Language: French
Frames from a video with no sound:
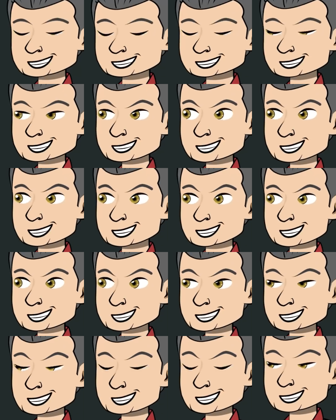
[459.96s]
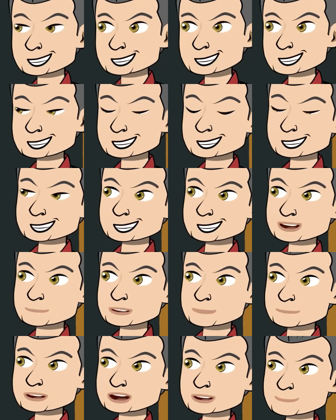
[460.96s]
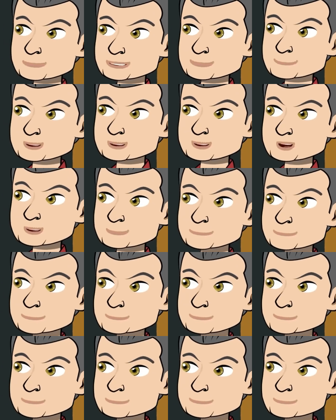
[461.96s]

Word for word: L'homme a ricané et lui a dit de s'en aller.